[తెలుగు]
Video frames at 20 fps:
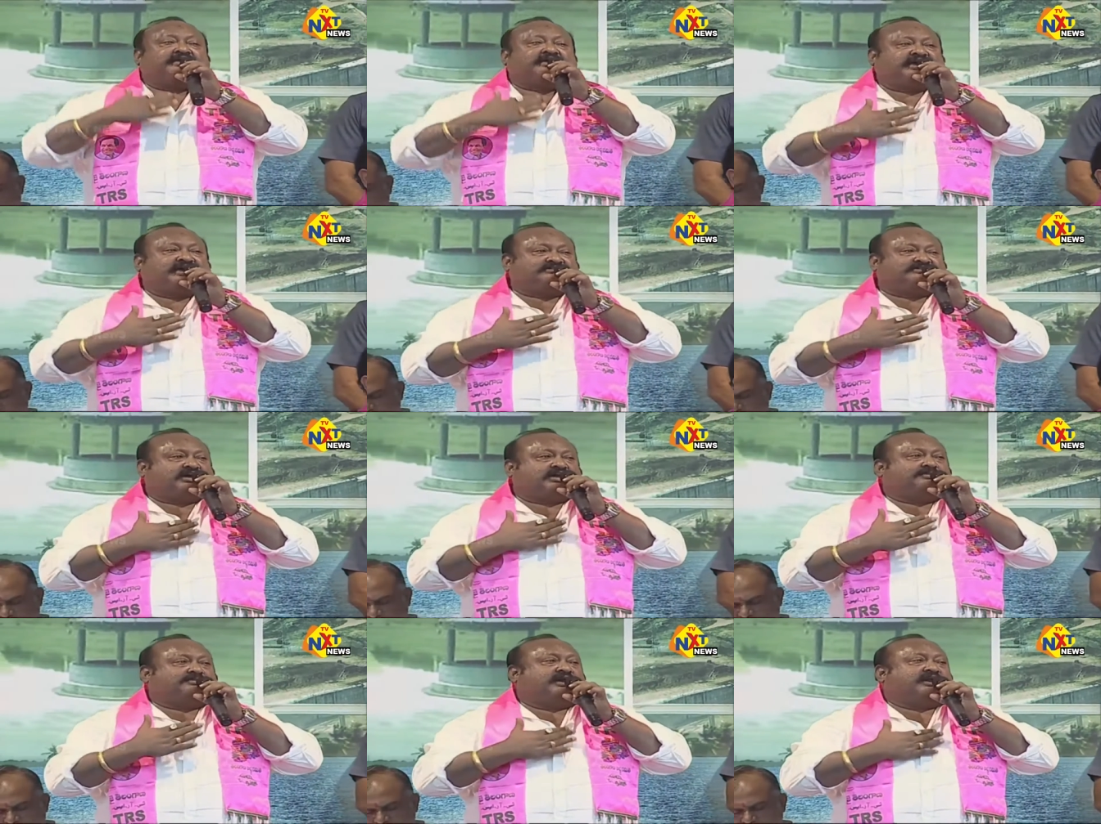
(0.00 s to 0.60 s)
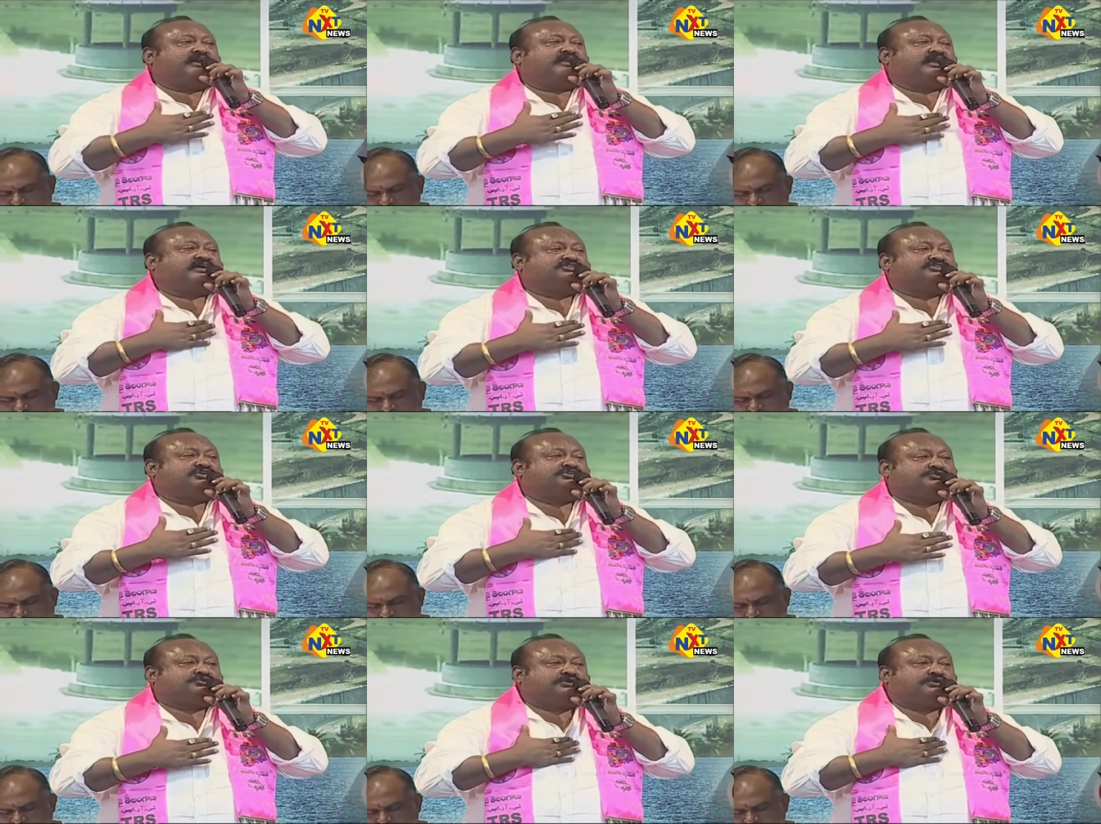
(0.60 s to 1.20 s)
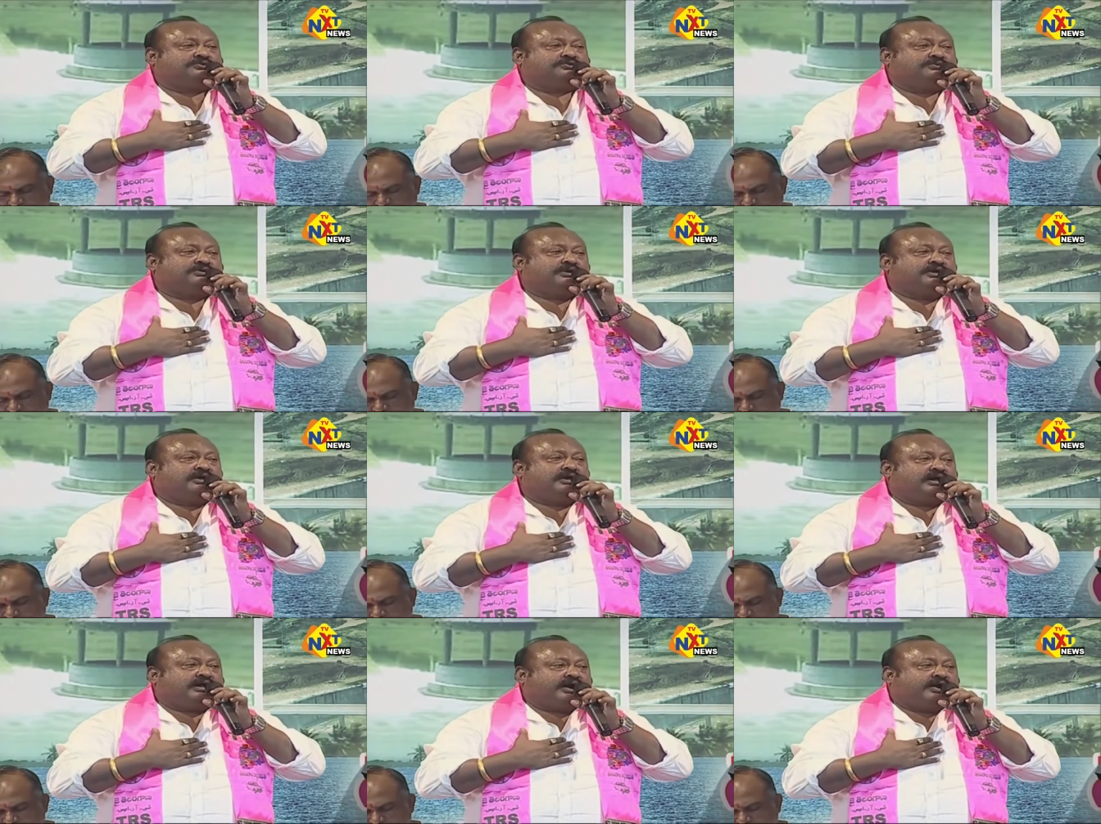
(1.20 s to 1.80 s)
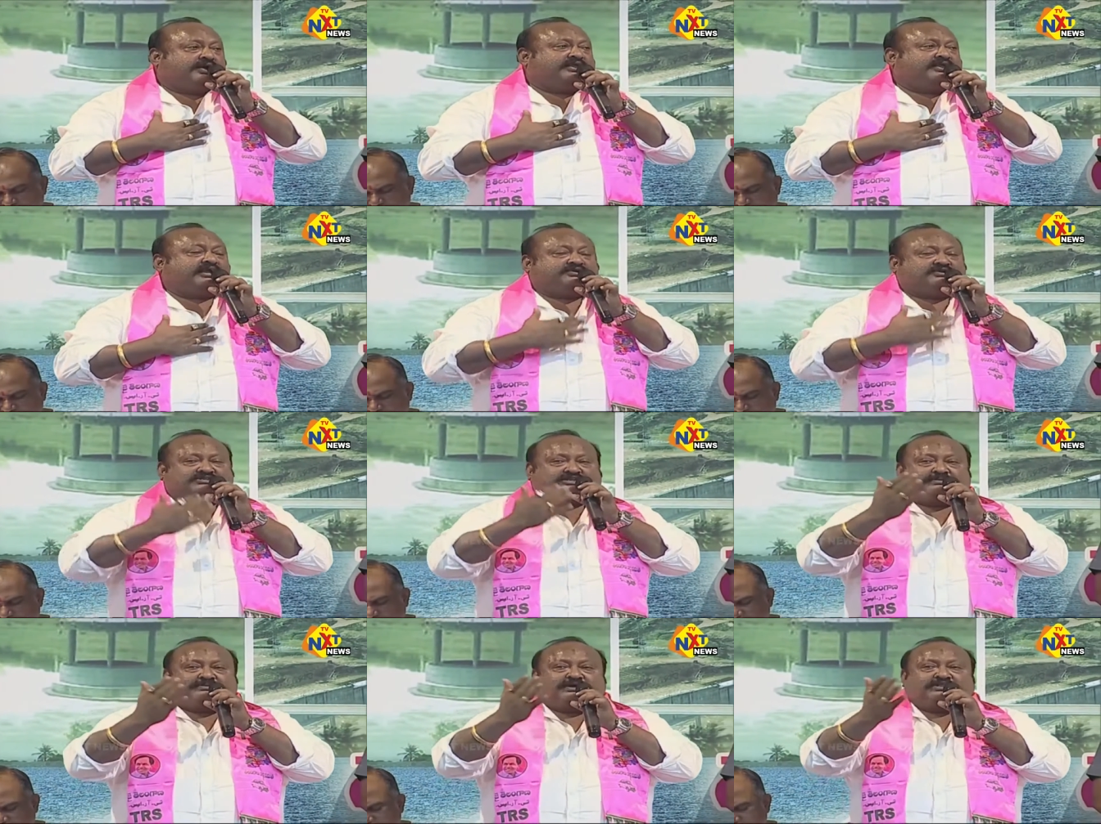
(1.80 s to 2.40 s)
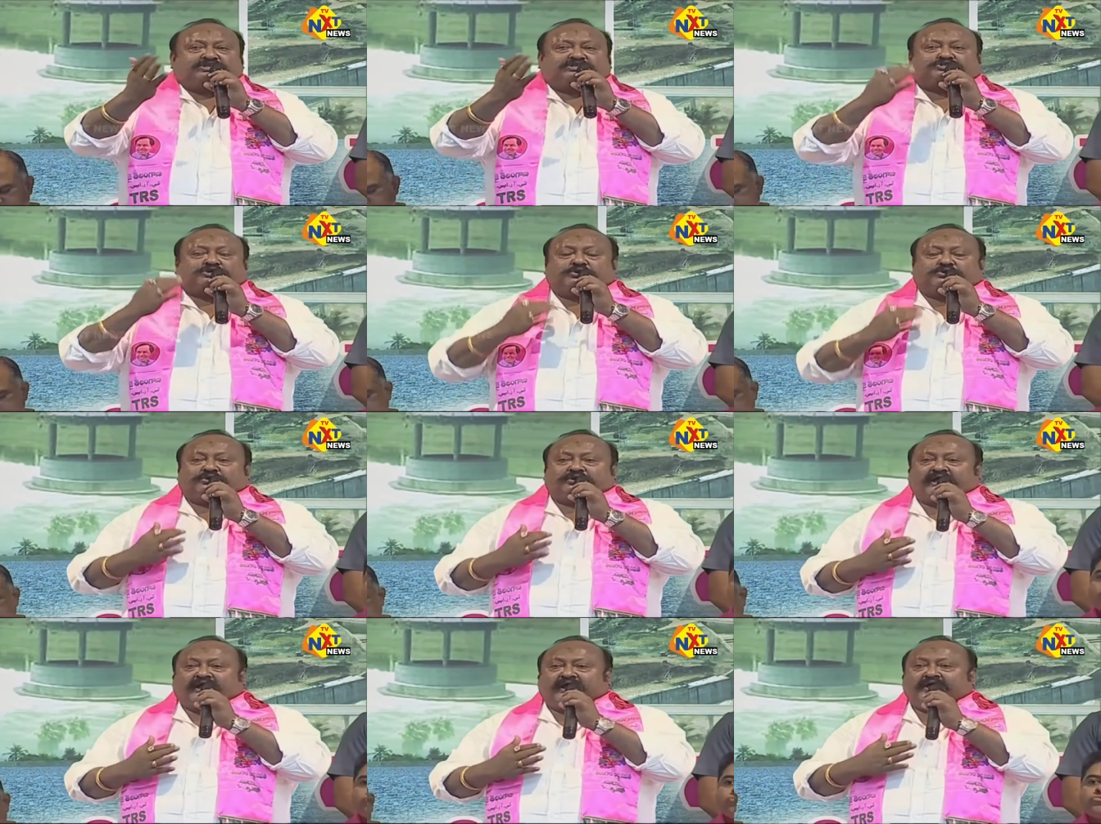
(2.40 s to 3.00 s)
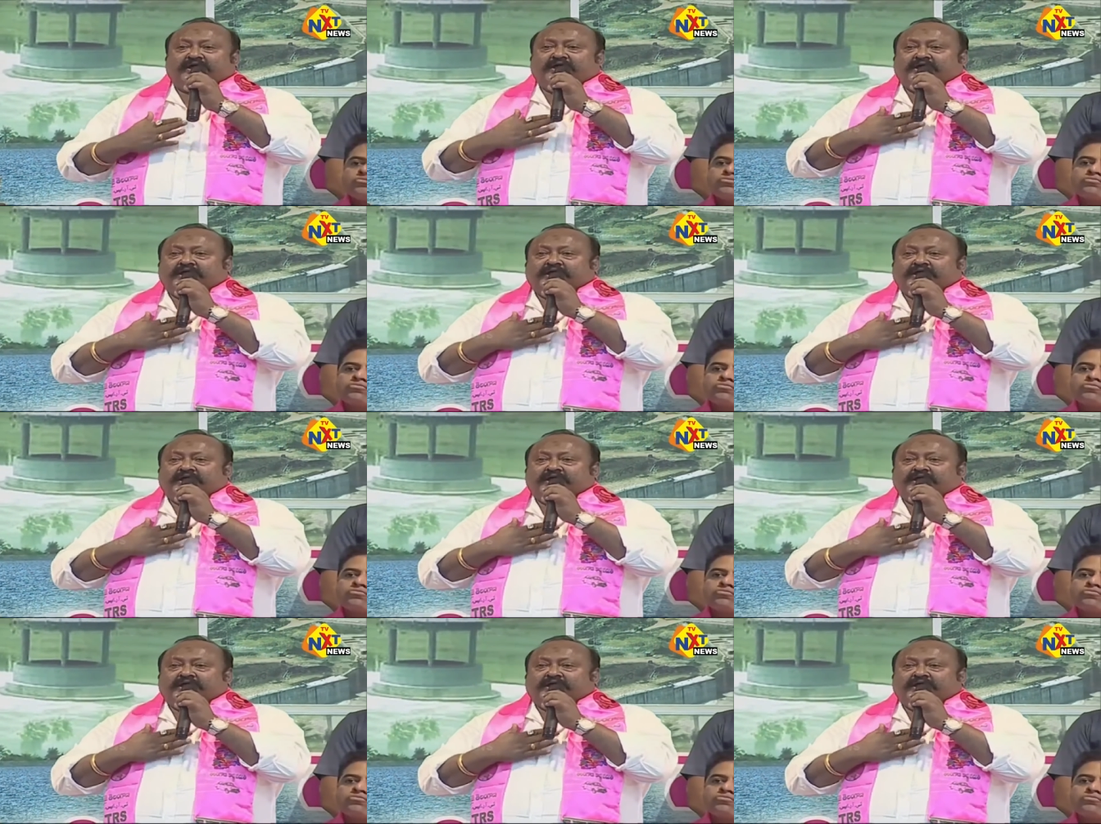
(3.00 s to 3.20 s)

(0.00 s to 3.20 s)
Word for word: కేసీఆర్ మనని రక్షించుకుంటాడు కాబట్టి ఎక్కువ సమయం తీసుకోకుండా